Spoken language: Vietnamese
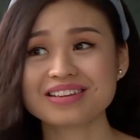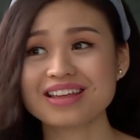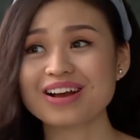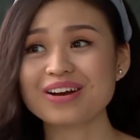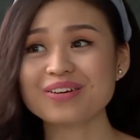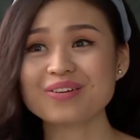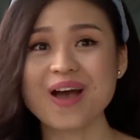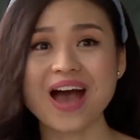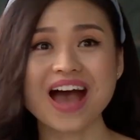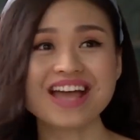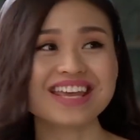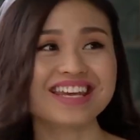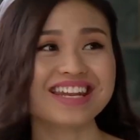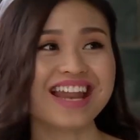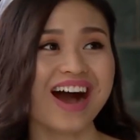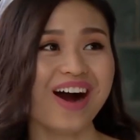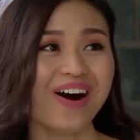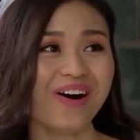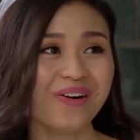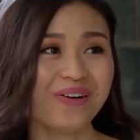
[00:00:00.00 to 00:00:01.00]
chị có dọa gì
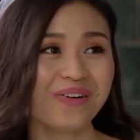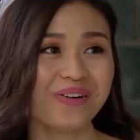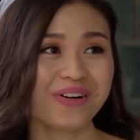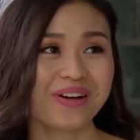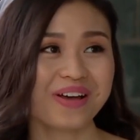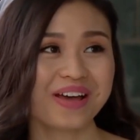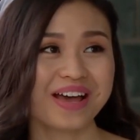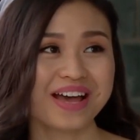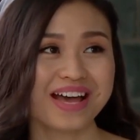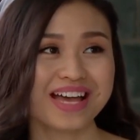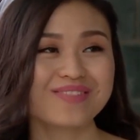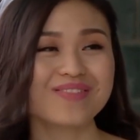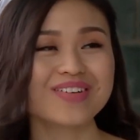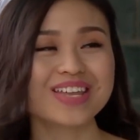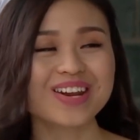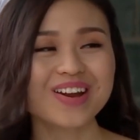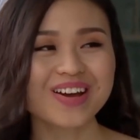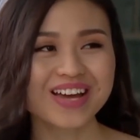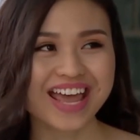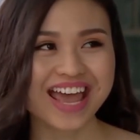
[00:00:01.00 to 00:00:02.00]
đâu mà
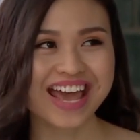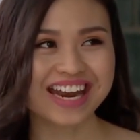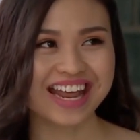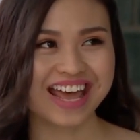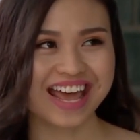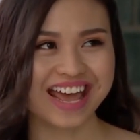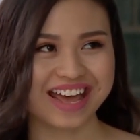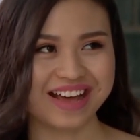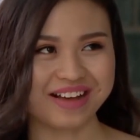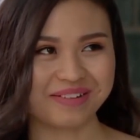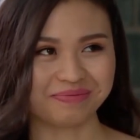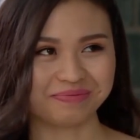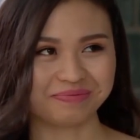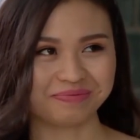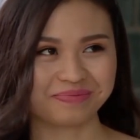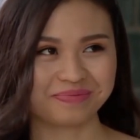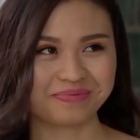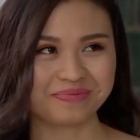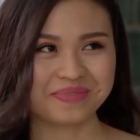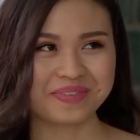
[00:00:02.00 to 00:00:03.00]
chị nói nghe nè
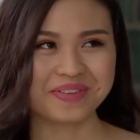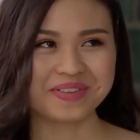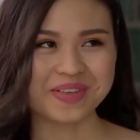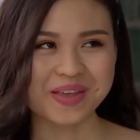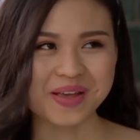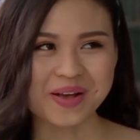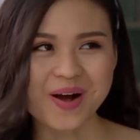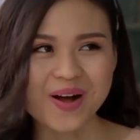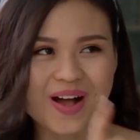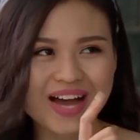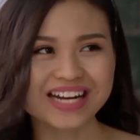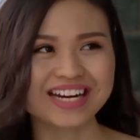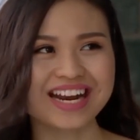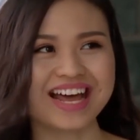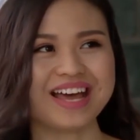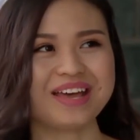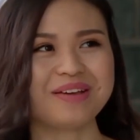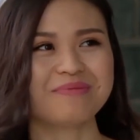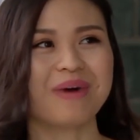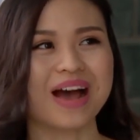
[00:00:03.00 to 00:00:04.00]
chị có cách
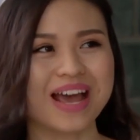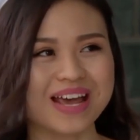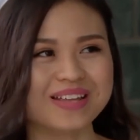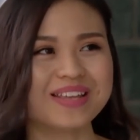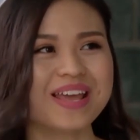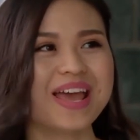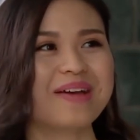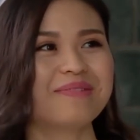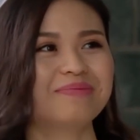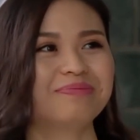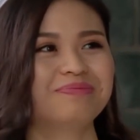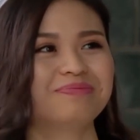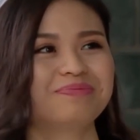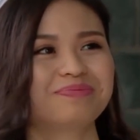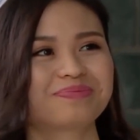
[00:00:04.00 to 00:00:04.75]
này bày cho em